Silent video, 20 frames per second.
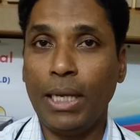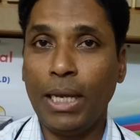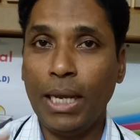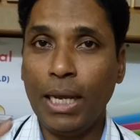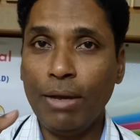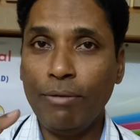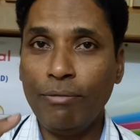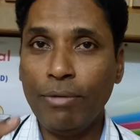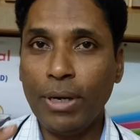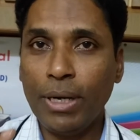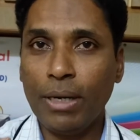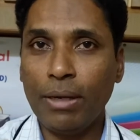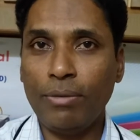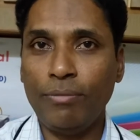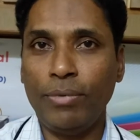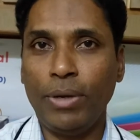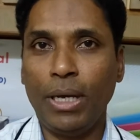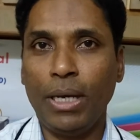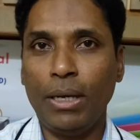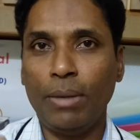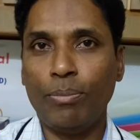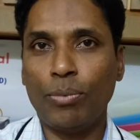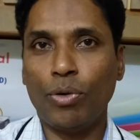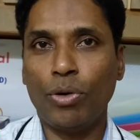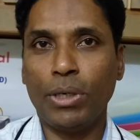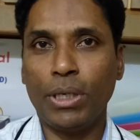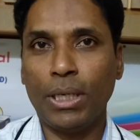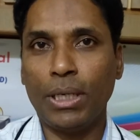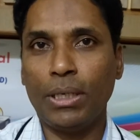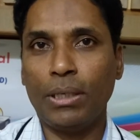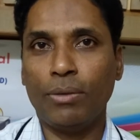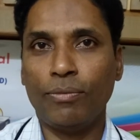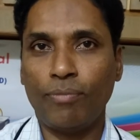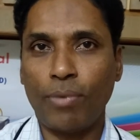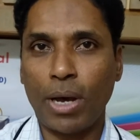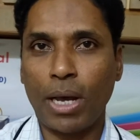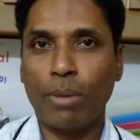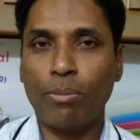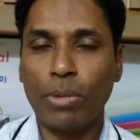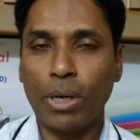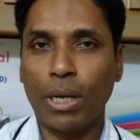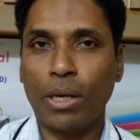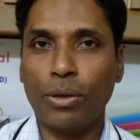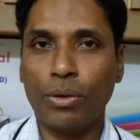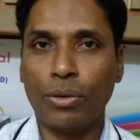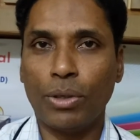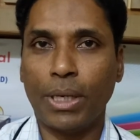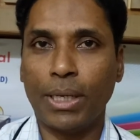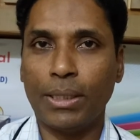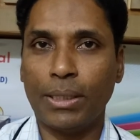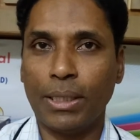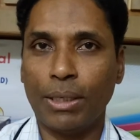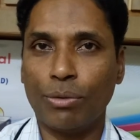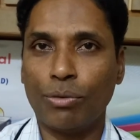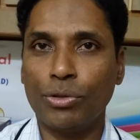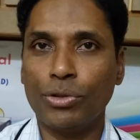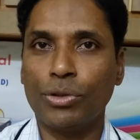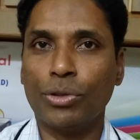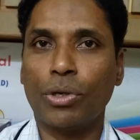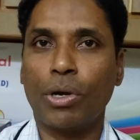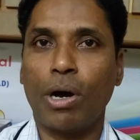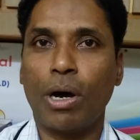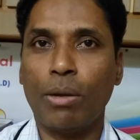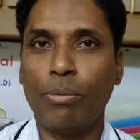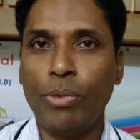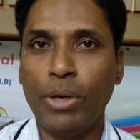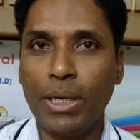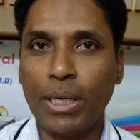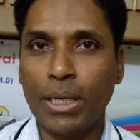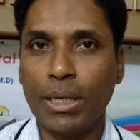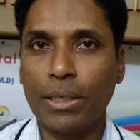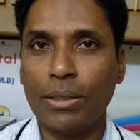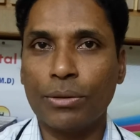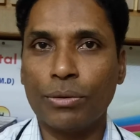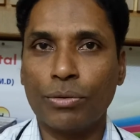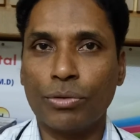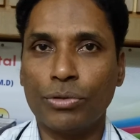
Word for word: ఏ వే వే ప్రోటీన్ ఫార్ములాలో అయితే కొంచెం కార్బోహైడ్రేట్